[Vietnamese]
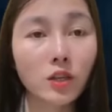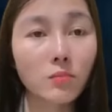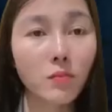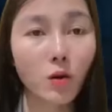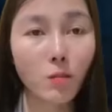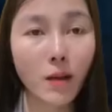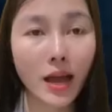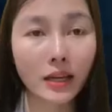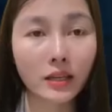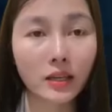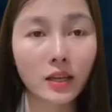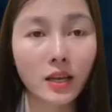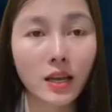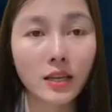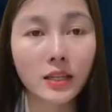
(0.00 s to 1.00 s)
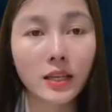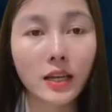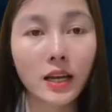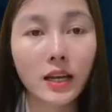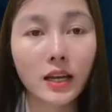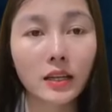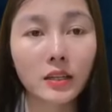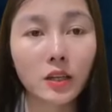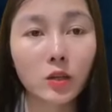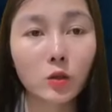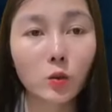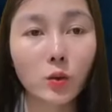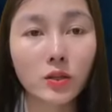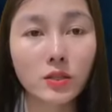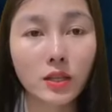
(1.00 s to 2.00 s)
Chỉ biết là anh vụng
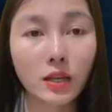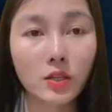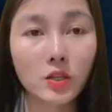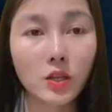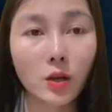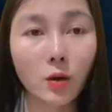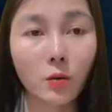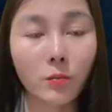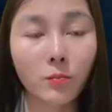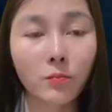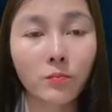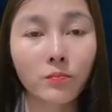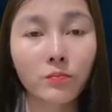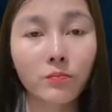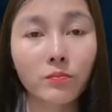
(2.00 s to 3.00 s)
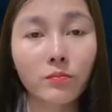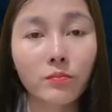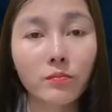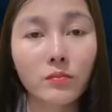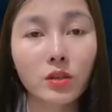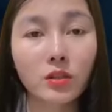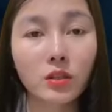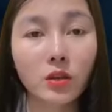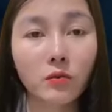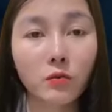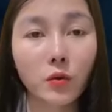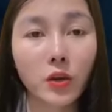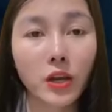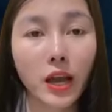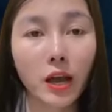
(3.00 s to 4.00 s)
về không biết diễn đạt, cũng vì
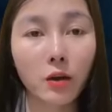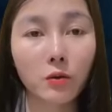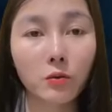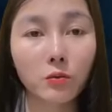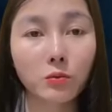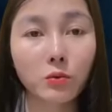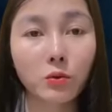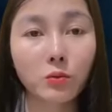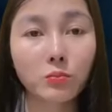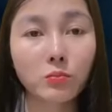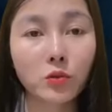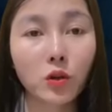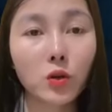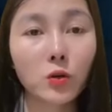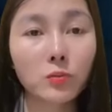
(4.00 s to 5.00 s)
hơi men trong người khiến